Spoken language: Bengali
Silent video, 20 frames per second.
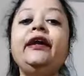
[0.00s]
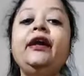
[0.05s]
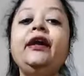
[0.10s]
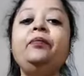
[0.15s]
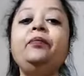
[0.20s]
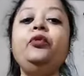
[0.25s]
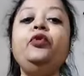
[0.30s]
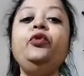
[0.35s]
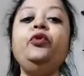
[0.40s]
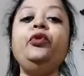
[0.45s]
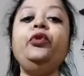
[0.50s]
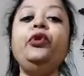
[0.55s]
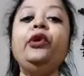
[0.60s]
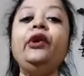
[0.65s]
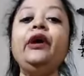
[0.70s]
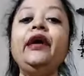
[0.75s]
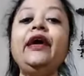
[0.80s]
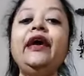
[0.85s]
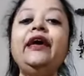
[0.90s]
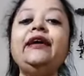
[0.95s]
না পুরো
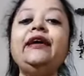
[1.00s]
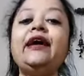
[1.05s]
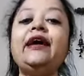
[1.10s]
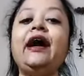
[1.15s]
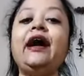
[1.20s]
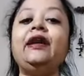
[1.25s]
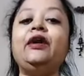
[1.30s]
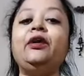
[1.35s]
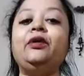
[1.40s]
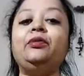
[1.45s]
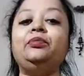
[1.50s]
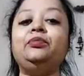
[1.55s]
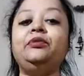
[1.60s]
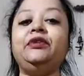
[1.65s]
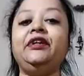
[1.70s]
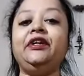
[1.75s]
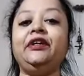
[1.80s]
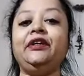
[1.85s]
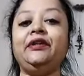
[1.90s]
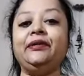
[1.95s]
এইখানে
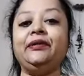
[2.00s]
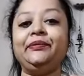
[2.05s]
অব্দি